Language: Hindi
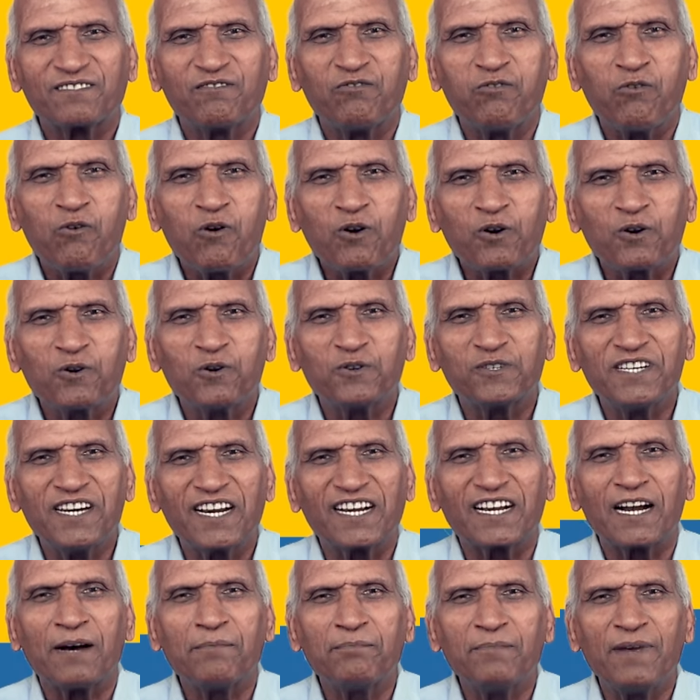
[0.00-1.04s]
वो खुशी
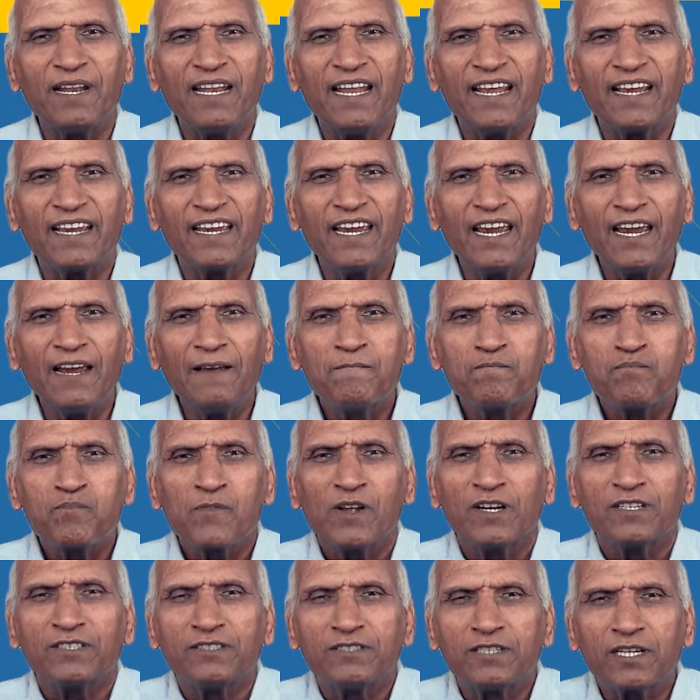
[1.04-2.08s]
कब मिलेगी
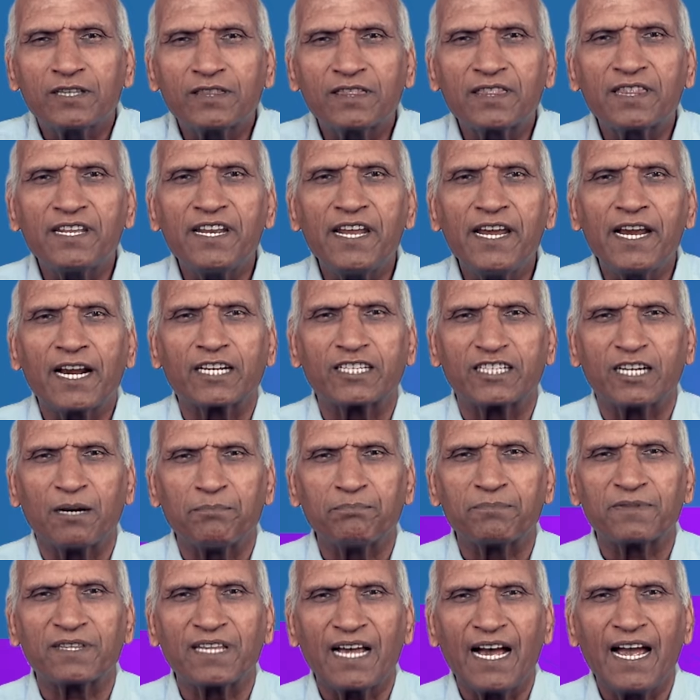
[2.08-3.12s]
जितनी
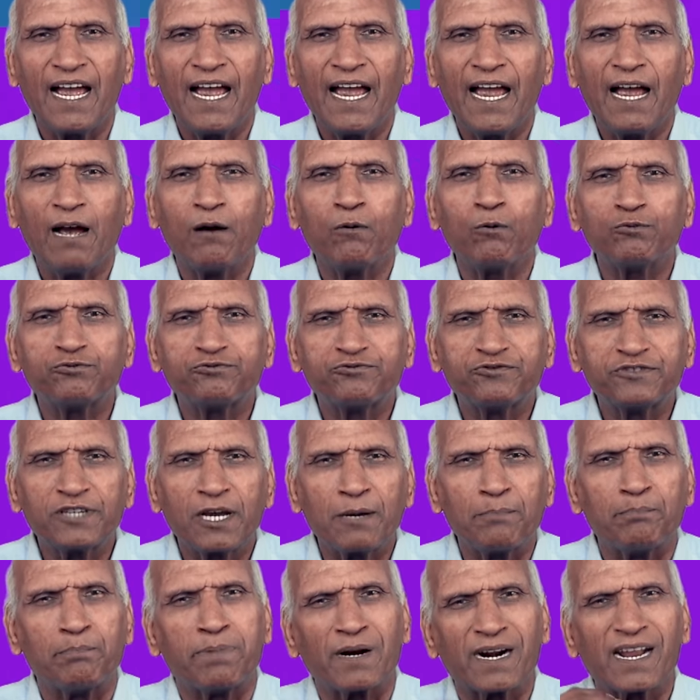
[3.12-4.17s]
क्षमता है उससे
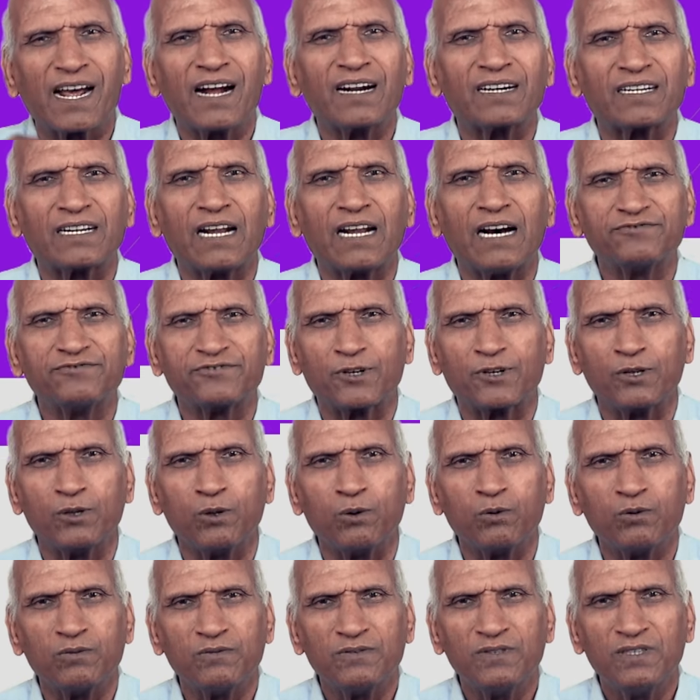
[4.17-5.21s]
बड़ा टास्क लो
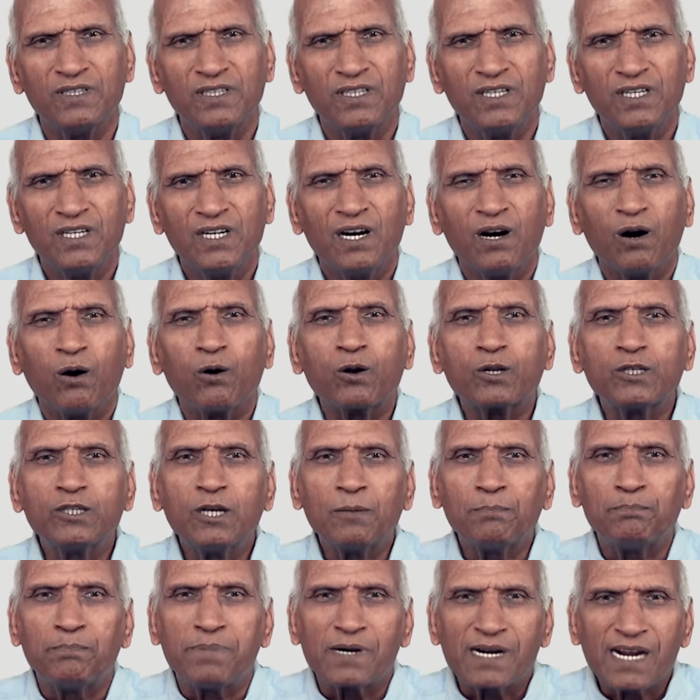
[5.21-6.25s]
और
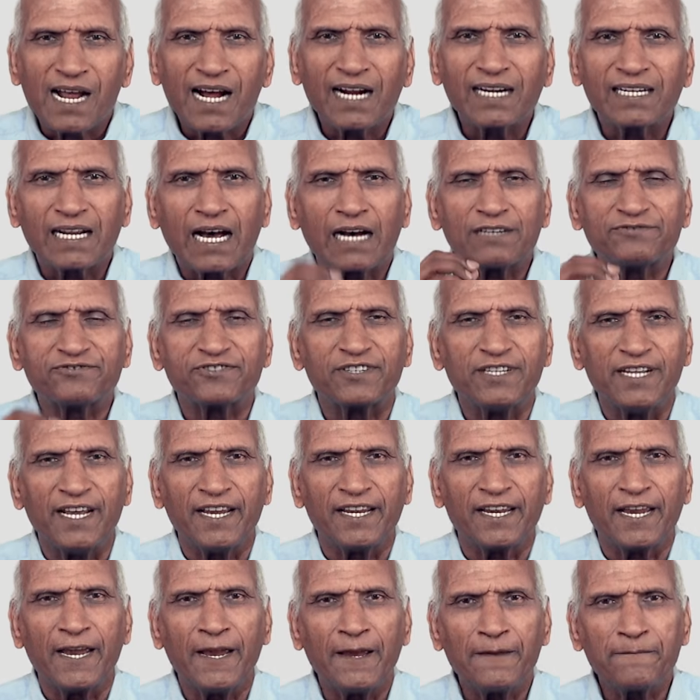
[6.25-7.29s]
जब बड़ा टास्क
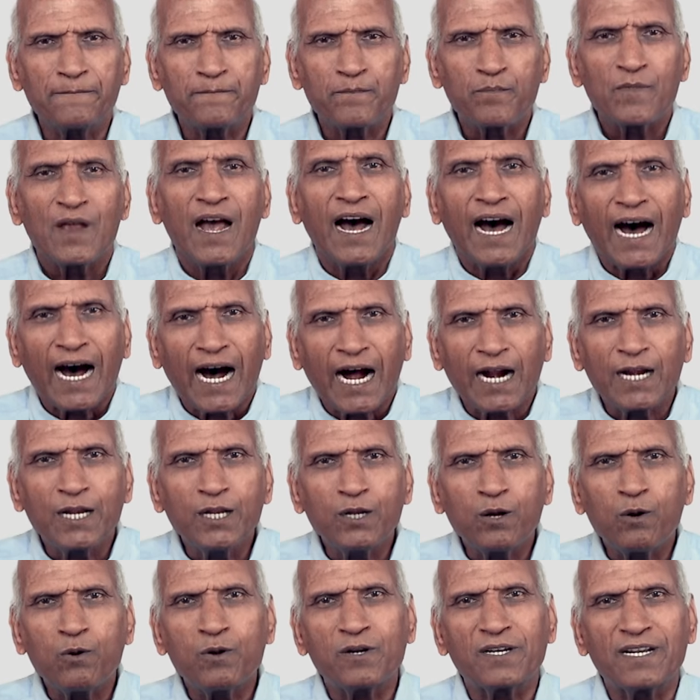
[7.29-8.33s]
लेके
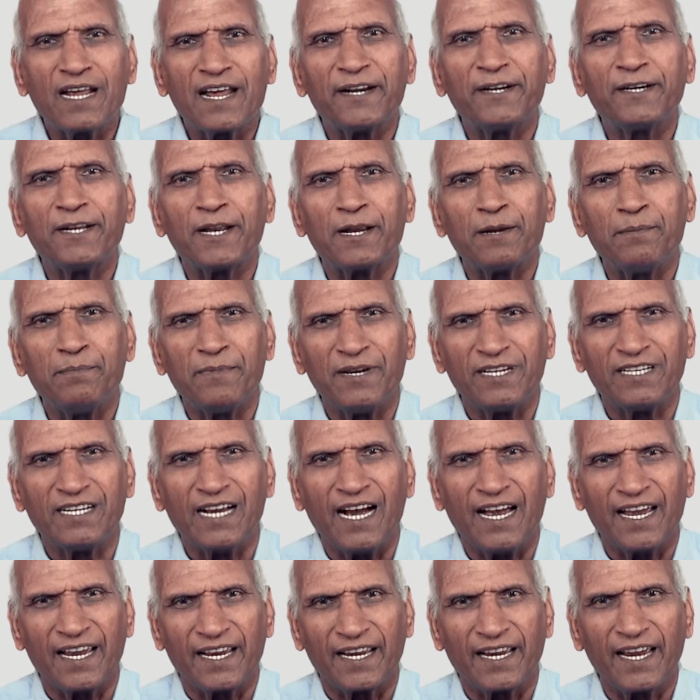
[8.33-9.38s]
अननोन टेरिटरी में
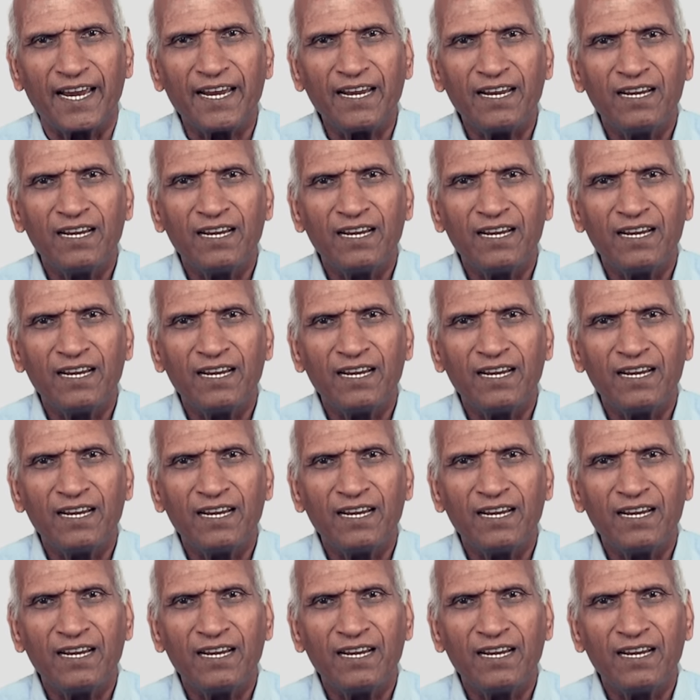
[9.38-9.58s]
जाएंगे